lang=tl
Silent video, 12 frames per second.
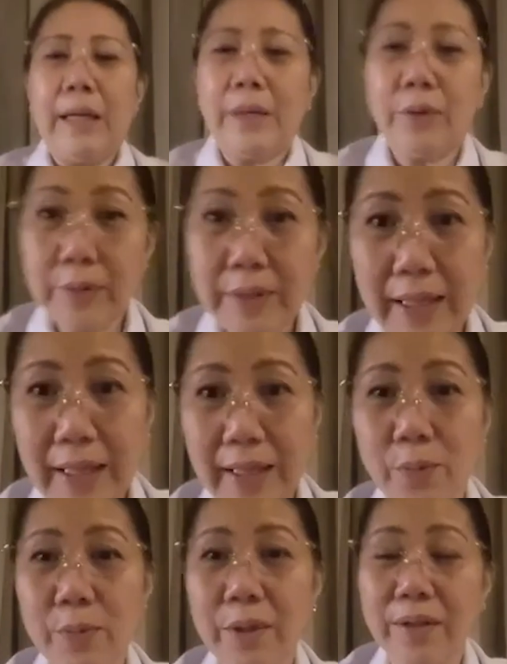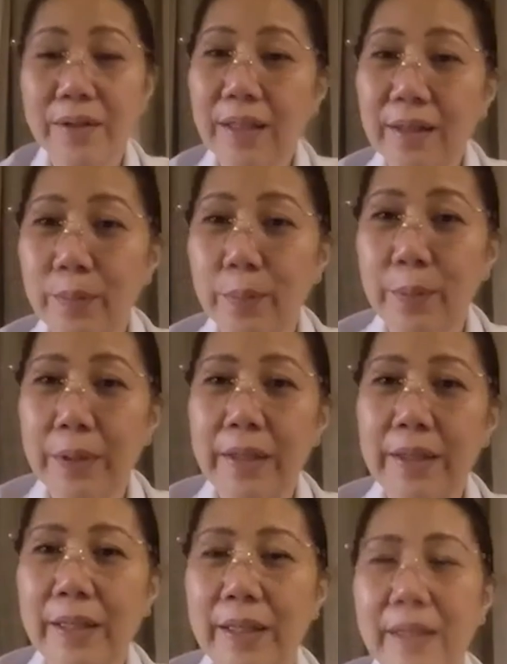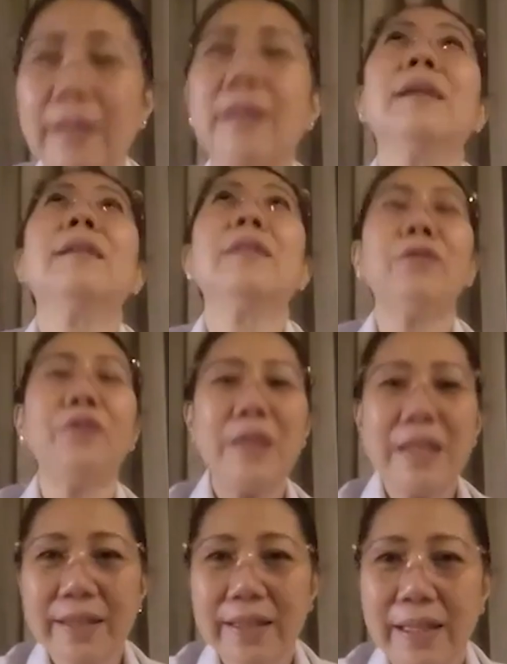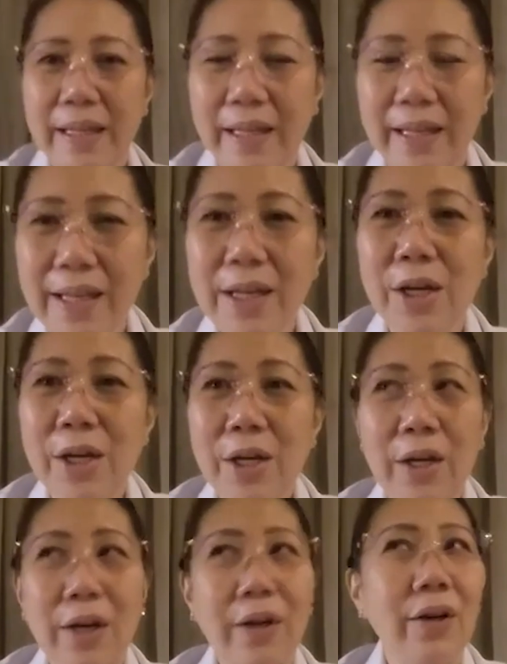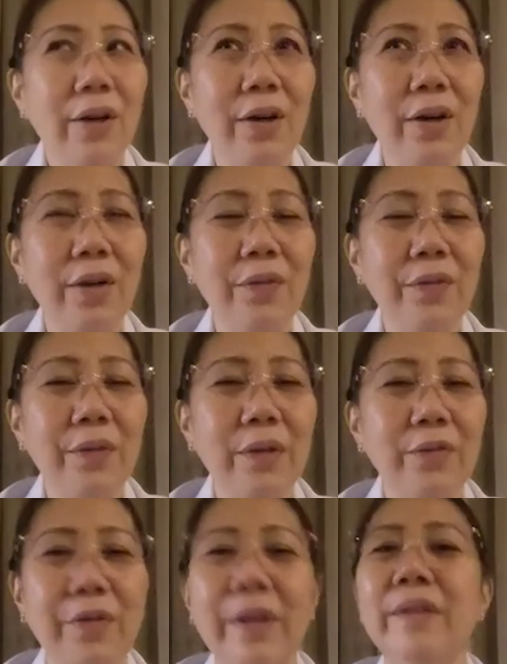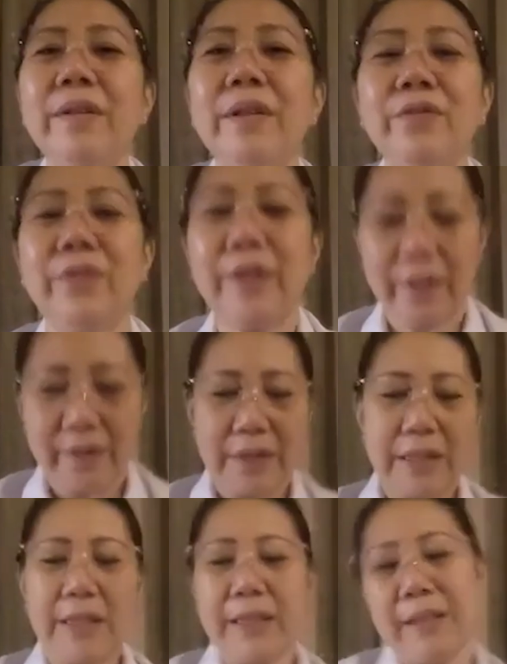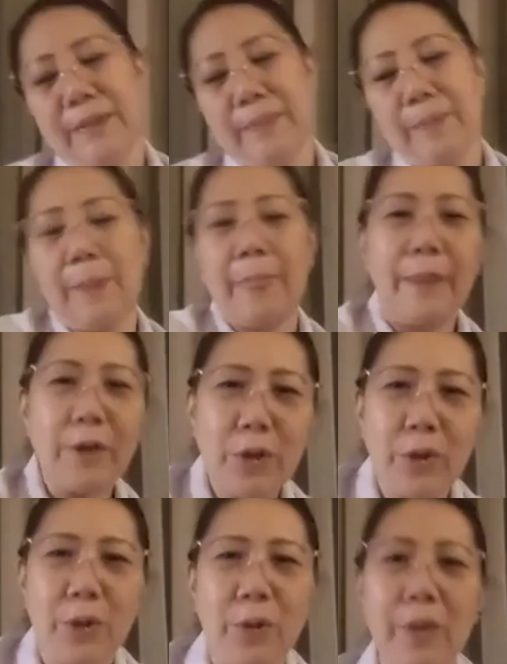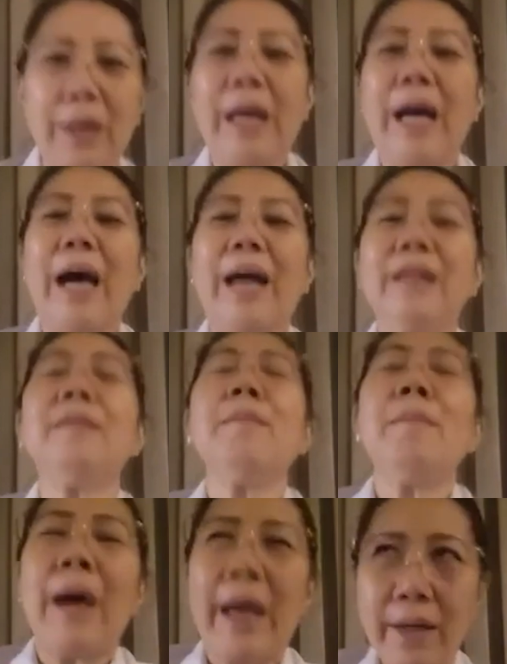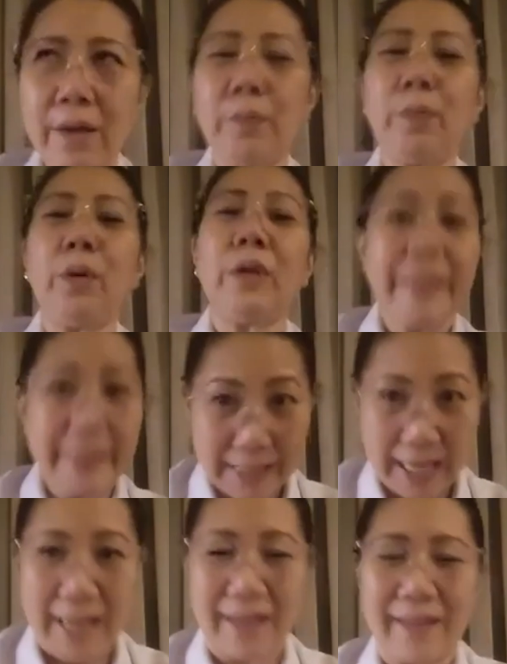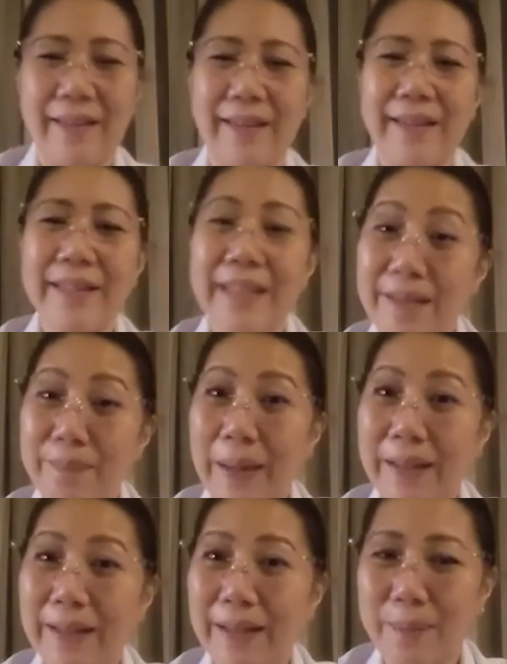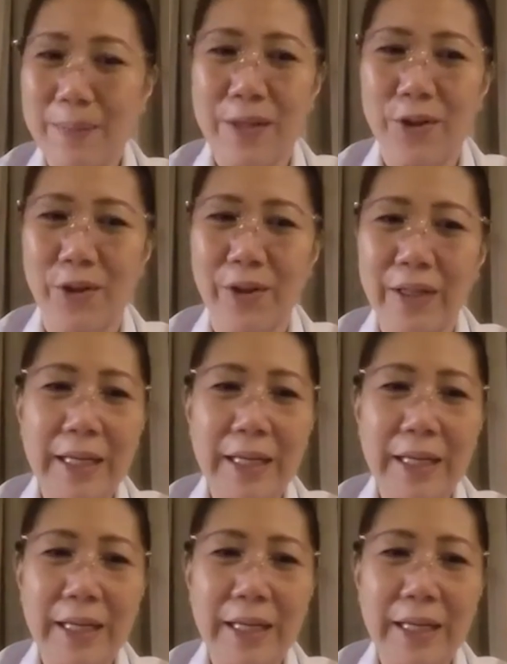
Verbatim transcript: Today, we are celebrating the feast day of a very, very, you know, admirable saint, Saint Padre Pio.